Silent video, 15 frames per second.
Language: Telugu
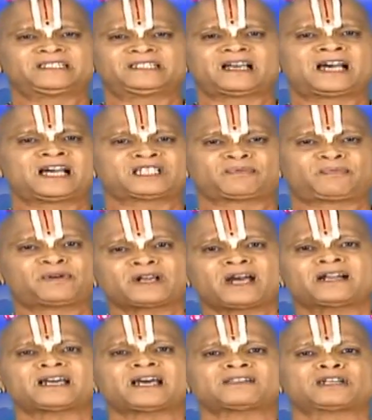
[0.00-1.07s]
ఇతిహాస
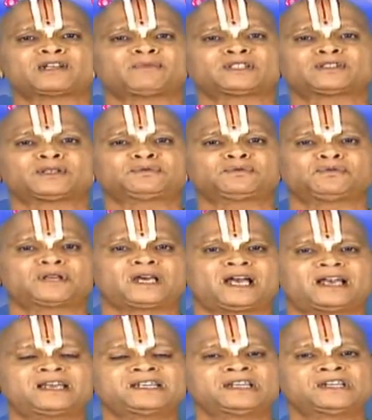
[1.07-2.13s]
పురాణాదులు మొత్తం కూడా
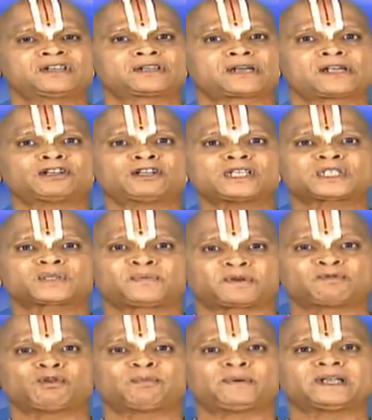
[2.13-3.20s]
గరుడ
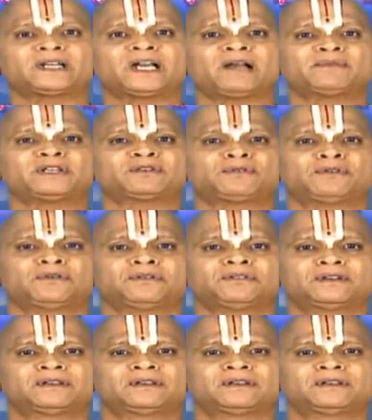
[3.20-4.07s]
స్వరూపంగా మనకు